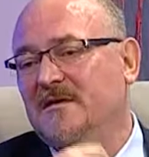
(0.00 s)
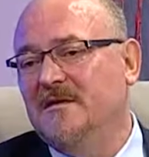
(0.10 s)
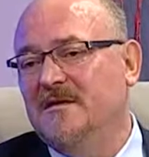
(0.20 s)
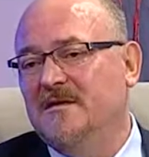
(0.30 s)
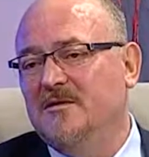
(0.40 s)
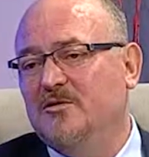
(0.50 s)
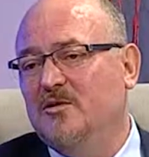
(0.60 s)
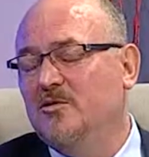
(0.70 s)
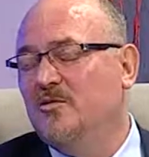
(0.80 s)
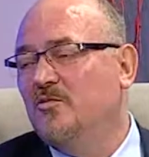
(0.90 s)
e,
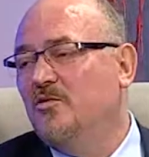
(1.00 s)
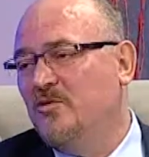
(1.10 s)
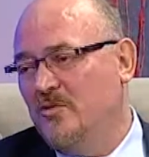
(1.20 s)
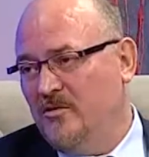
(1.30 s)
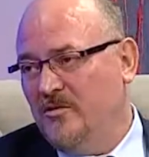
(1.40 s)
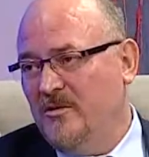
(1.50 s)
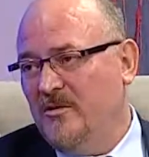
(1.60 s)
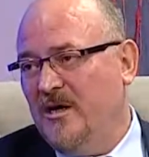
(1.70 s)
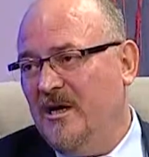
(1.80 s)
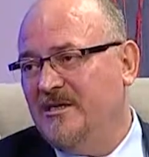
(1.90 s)
solunumu
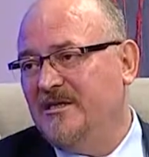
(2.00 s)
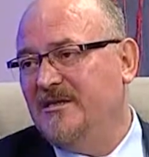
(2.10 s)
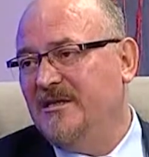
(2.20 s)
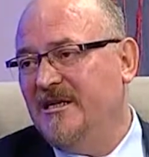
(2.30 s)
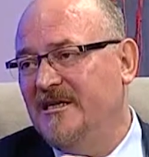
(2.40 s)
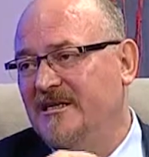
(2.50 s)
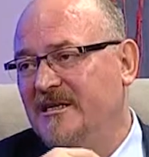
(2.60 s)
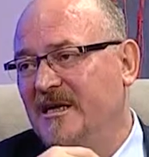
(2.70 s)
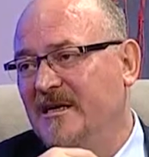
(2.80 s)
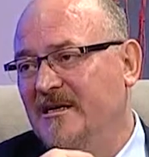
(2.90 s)
aşırı
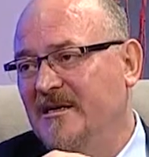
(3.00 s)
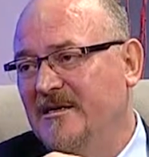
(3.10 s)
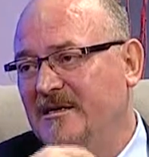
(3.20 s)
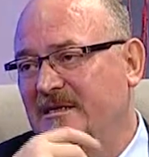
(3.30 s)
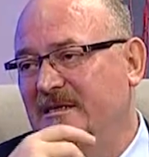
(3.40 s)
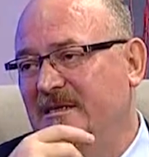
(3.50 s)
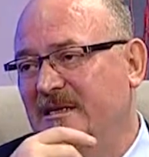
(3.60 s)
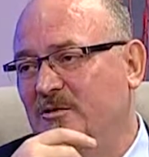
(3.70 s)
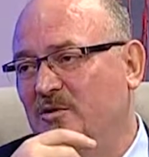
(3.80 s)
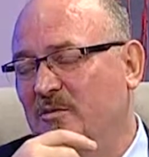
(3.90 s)
derecede
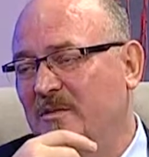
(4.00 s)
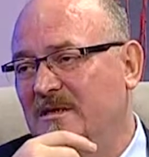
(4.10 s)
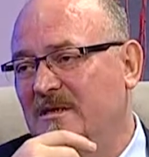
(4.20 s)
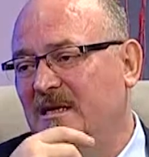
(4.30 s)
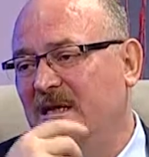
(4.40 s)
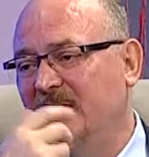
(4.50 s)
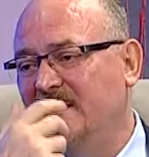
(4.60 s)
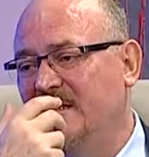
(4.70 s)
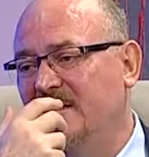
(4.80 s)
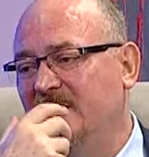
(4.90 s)
sıkıntıya sokmasından
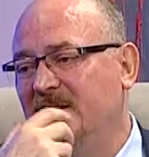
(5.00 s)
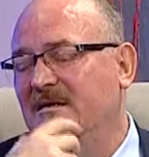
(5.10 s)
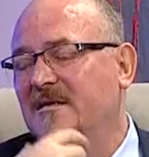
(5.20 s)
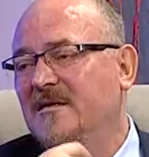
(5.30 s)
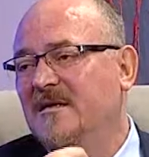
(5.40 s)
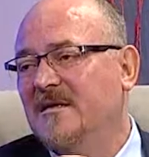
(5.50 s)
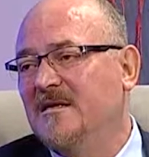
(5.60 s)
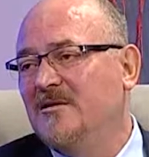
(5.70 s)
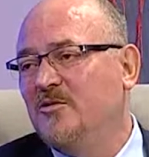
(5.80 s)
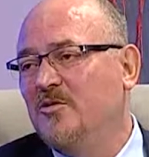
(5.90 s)
hastanın
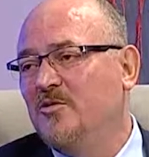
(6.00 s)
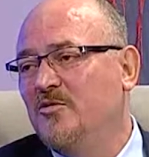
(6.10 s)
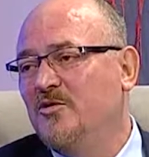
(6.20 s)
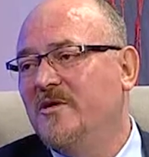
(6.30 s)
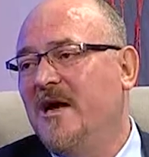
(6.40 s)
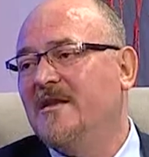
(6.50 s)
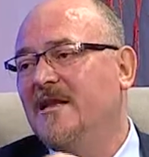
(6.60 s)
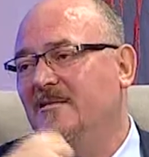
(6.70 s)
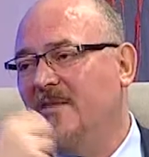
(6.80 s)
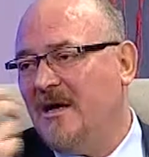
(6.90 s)
e, solunumunu
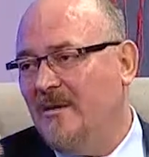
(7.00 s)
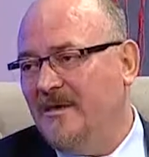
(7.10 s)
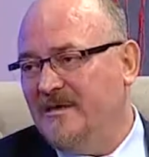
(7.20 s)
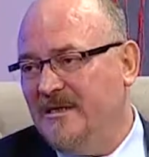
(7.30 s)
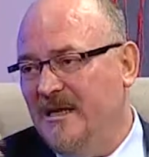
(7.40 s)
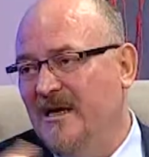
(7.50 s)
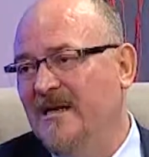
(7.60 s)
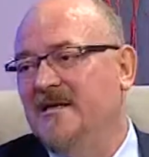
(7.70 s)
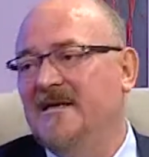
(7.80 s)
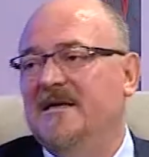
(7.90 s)
rahatlatmak amacıyla
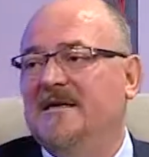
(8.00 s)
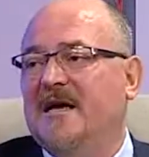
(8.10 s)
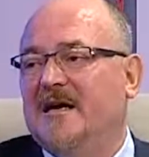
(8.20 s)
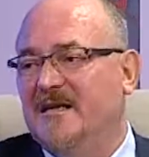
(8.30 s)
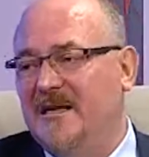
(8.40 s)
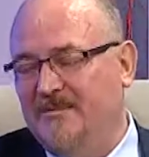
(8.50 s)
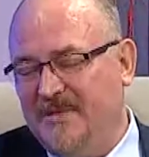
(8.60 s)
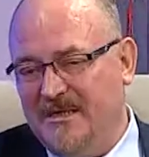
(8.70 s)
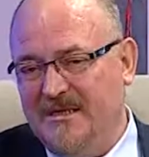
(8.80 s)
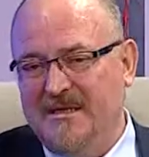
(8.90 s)
hı takılan
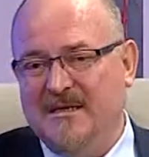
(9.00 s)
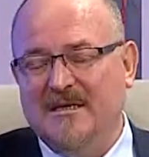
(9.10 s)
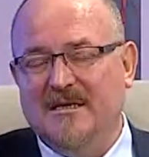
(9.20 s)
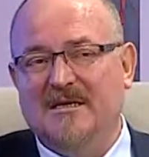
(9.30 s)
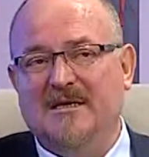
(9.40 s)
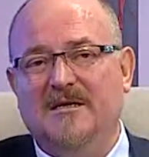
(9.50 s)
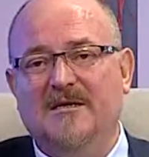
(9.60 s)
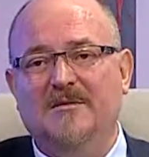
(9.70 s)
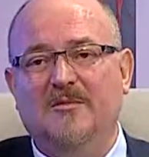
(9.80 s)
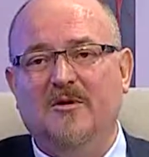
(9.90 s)
bir
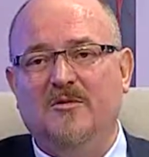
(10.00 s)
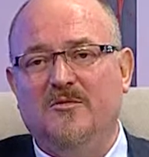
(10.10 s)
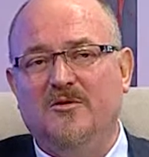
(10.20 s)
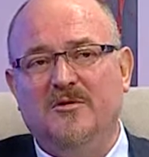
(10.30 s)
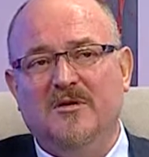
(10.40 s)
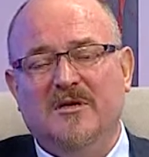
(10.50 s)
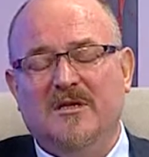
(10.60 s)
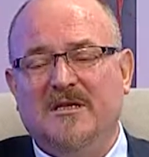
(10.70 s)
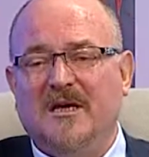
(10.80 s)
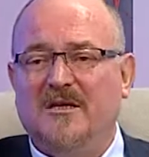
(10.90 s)
bölümdür.
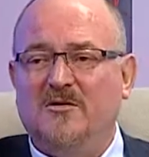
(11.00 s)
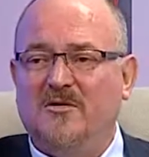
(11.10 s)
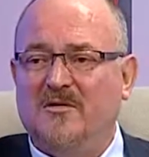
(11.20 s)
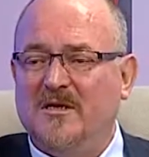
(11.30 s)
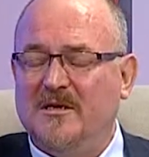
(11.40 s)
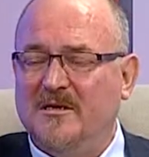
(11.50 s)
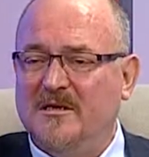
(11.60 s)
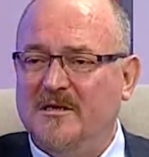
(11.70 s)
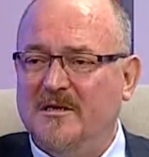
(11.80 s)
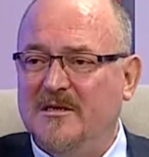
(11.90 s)
Daha
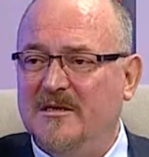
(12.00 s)
sonraki